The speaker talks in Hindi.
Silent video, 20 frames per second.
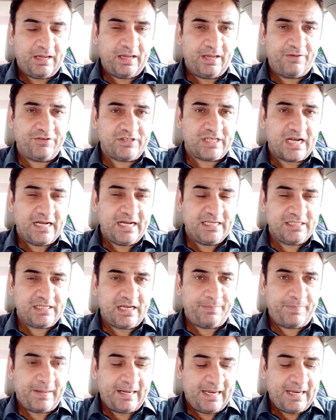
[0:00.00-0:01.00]
वेस्ट इंडीज़
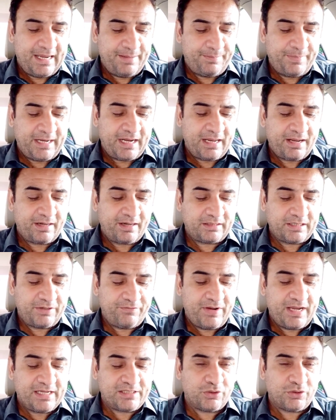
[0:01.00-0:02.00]
ने पहले बैटिंग करते
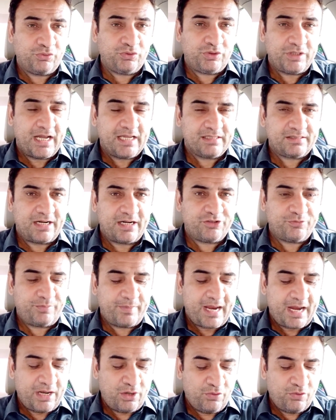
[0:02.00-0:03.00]
हुए एक सौ उनचास रन
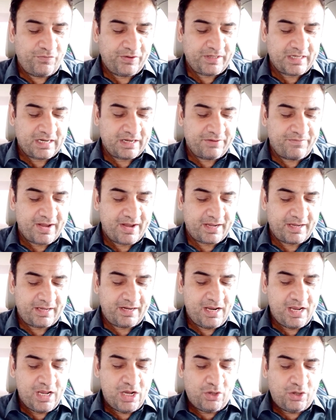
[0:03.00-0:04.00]
बनाए नौ विकटें
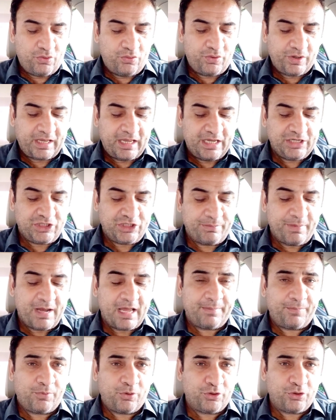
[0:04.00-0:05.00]
गवाकर उनके
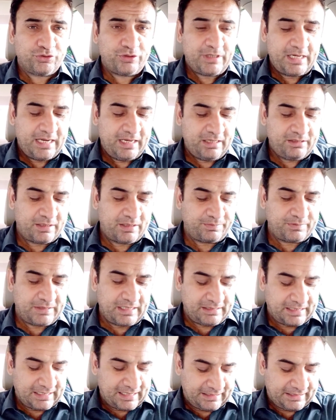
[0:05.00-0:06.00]
शमार ब्रोक्स ने
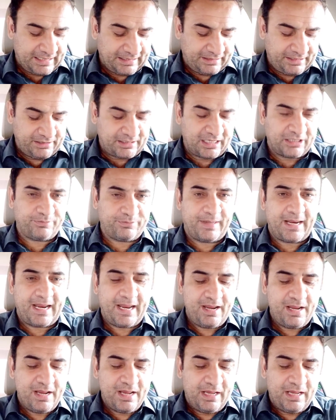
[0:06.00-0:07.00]
सबसे ज़्यादा तैंतीस रन
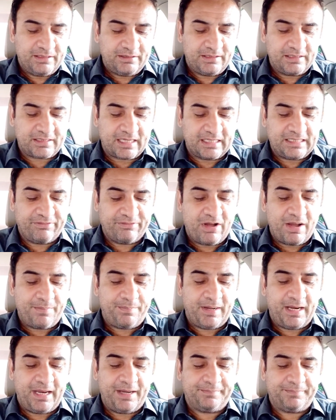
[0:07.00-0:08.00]
बनाए जिसके
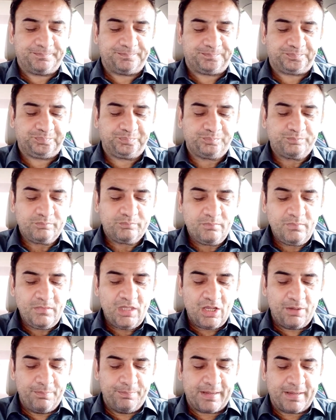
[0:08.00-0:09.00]
जवाब ने
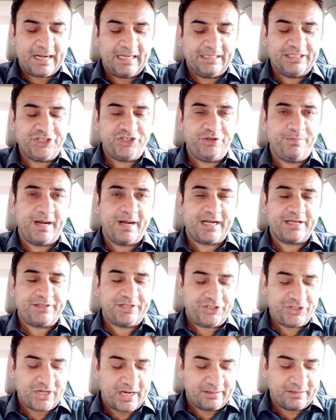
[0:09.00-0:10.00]
बांग्लादेशी बैटर्स
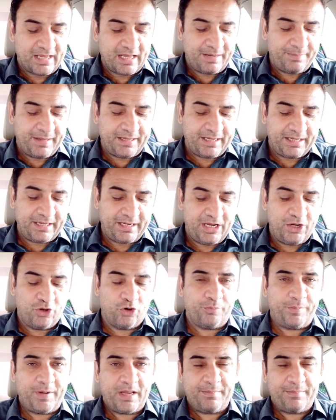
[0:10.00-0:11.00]
ने शानदार बैटिंग की
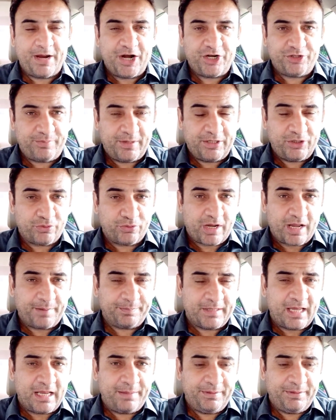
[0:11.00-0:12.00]
ओपनिंग बैट्समैन जो कि
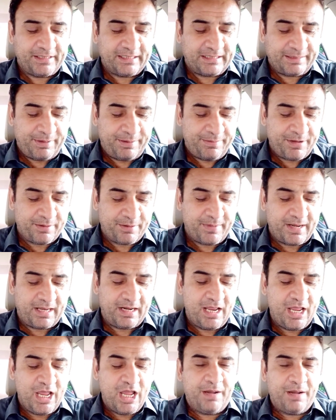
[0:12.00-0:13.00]
कप्तान भी थे तमीम इकबाल
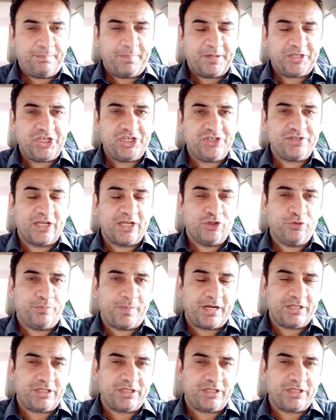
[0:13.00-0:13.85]
25 गेंदों पर